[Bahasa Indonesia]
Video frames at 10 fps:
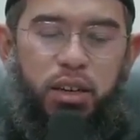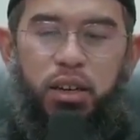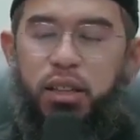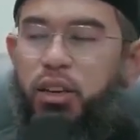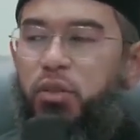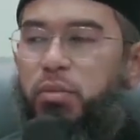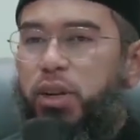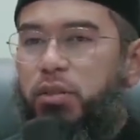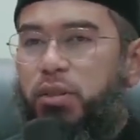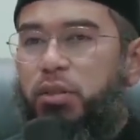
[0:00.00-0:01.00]
karena trauma
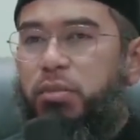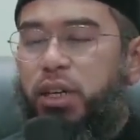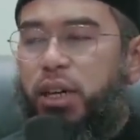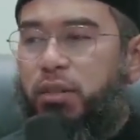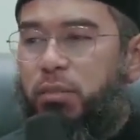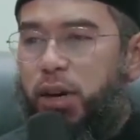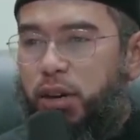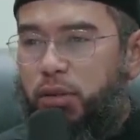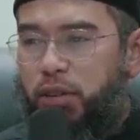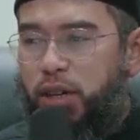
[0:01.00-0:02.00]
itu kan mengingat
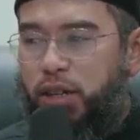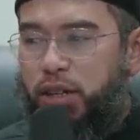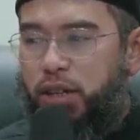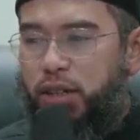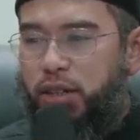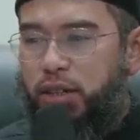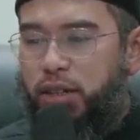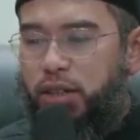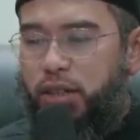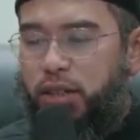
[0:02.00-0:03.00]
makhluk hadirin
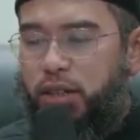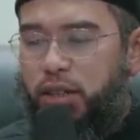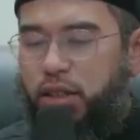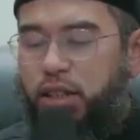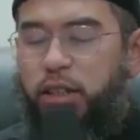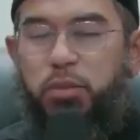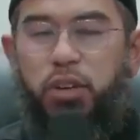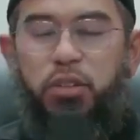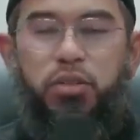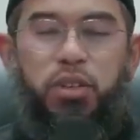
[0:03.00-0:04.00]
dan Ibnu
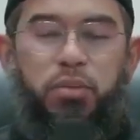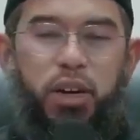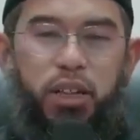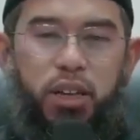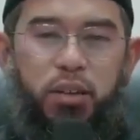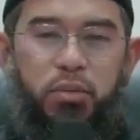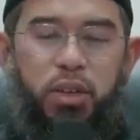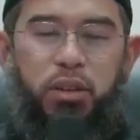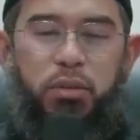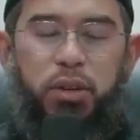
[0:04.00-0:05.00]
Aun sudah mengatakan
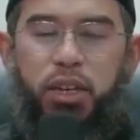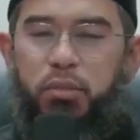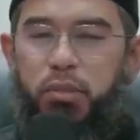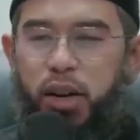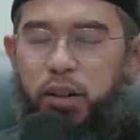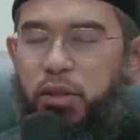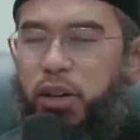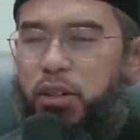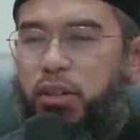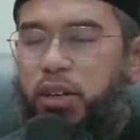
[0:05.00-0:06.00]
ingat
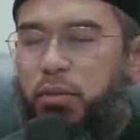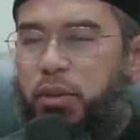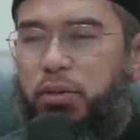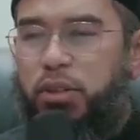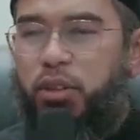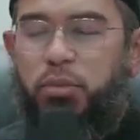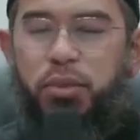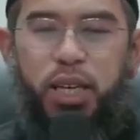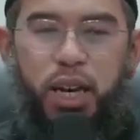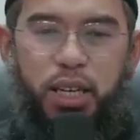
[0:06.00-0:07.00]
makhluk atau ingat manusia itu
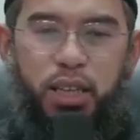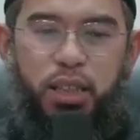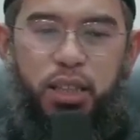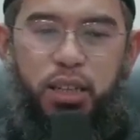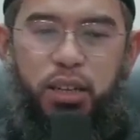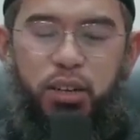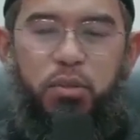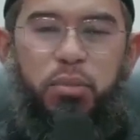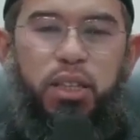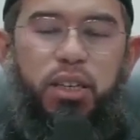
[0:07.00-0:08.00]
penyakit
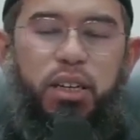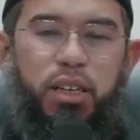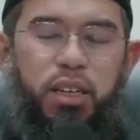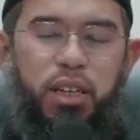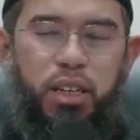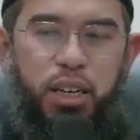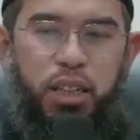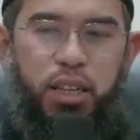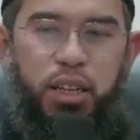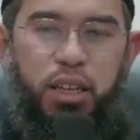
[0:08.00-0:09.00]
obatnya adalah
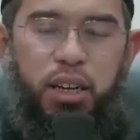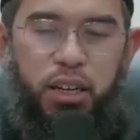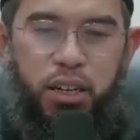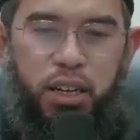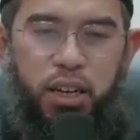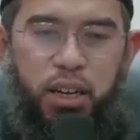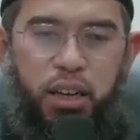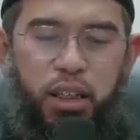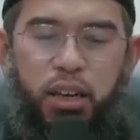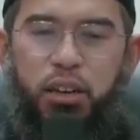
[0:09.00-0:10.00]
ingat Allah
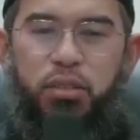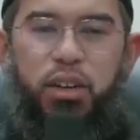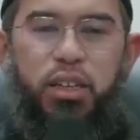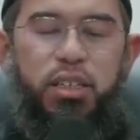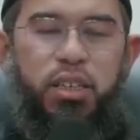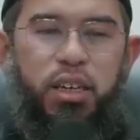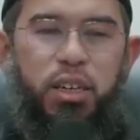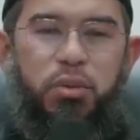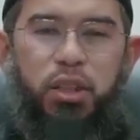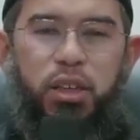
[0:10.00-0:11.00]
zikrun
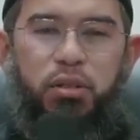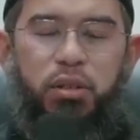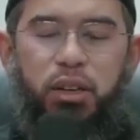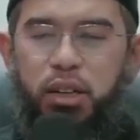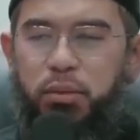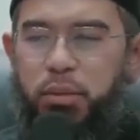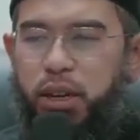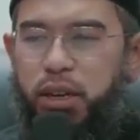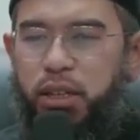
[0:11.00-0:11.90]
nasida wa zikrullahi